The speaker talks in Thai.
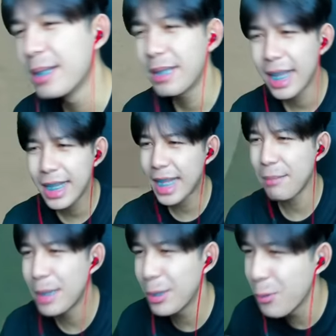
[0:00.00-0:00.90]
ไอเด็กนี่มั
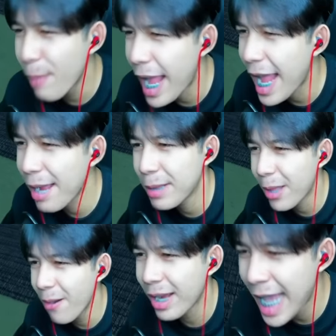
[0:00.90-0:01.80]
นรู้มากมันหลอ
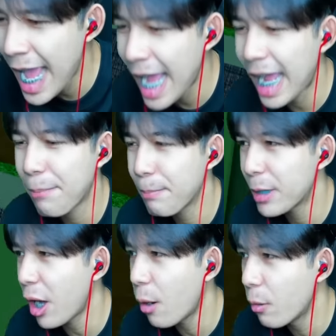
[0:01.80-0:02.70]
กยากครับไม่ต้อ
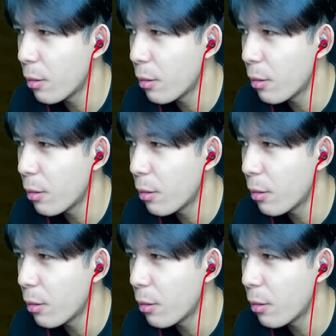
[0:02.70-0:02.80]
งเอา